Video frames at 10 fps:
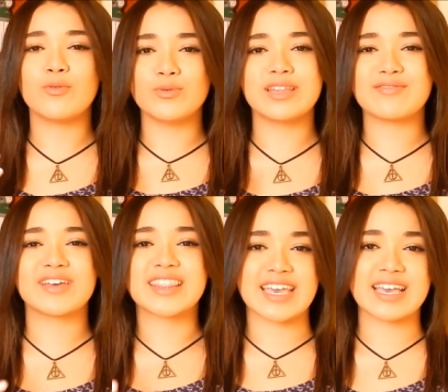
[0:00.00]
um
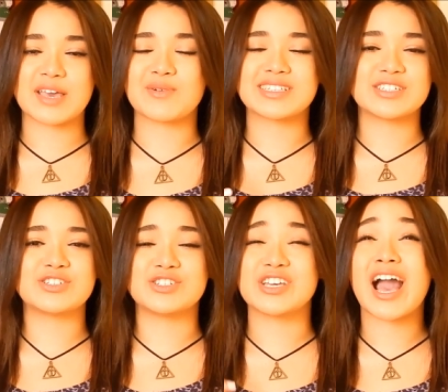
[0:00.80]
DVD que eu
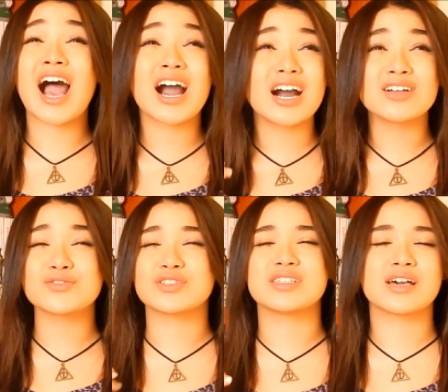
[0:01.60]
assisti há
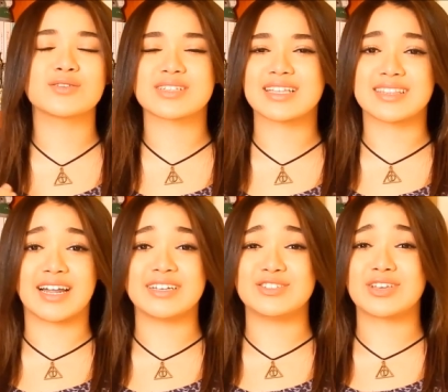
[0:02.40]
anos e anos
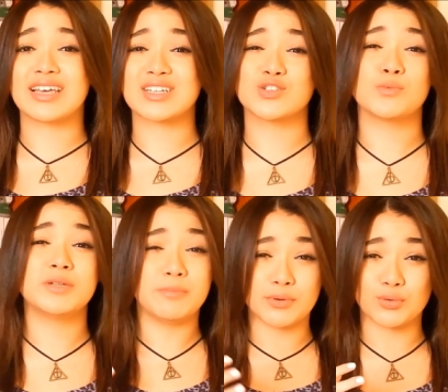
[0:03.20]
atrás, que era
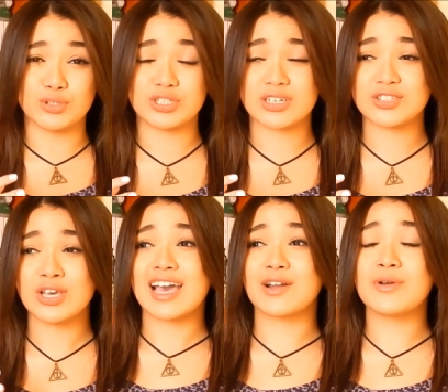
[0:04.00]
sobre bruxas,
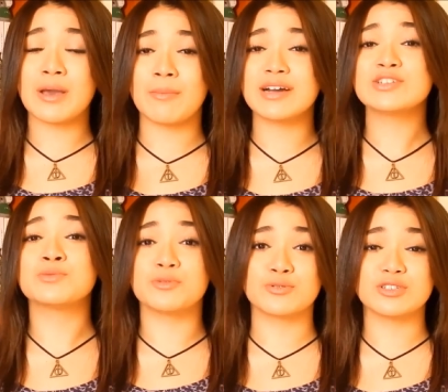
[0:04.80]
eram irmãs
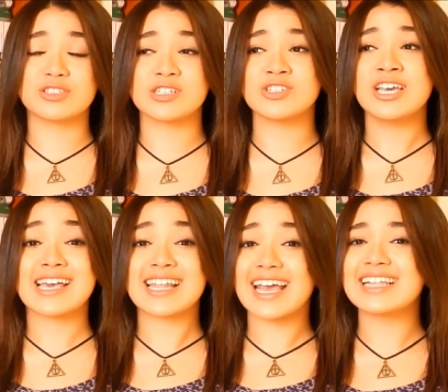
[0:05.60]
bruxas, e
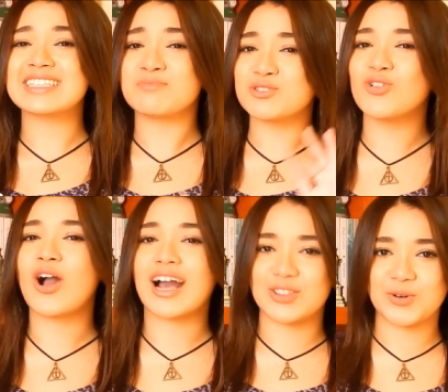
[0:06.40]
era naquele tempo de
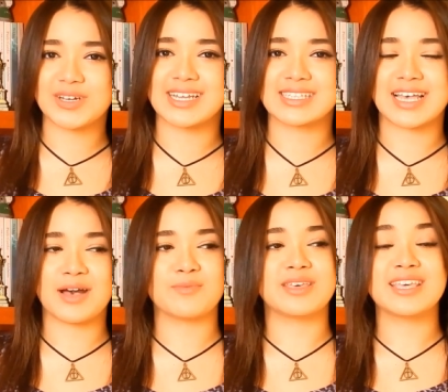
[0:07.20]
locadora,
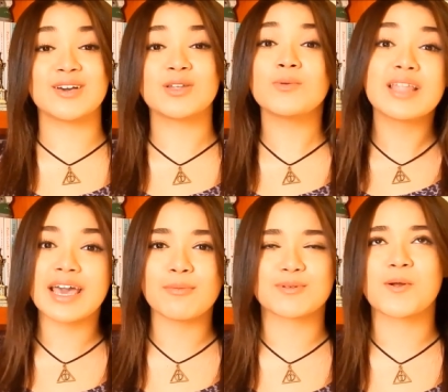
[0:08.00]
sabe? E eu não
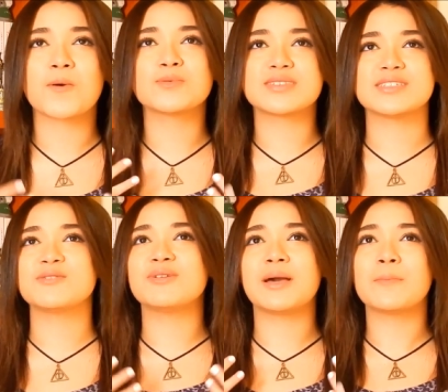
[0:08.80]
lembro, não
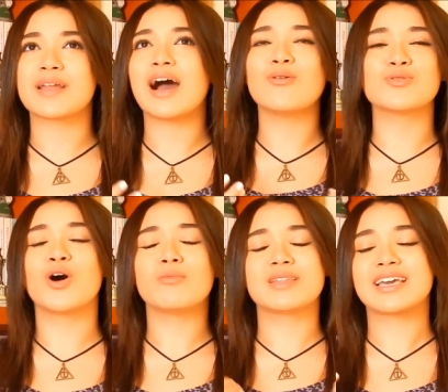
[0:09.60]
consigo lembrar o
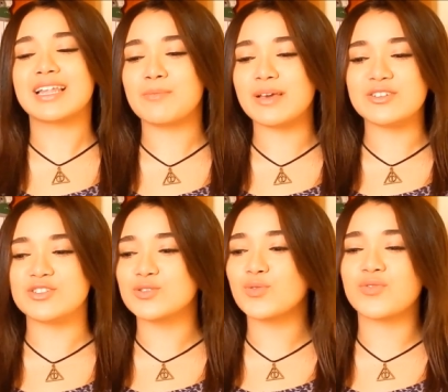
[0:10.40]
nome daquele
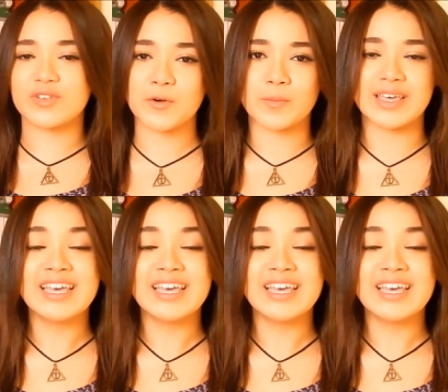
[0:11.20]
bendito filme.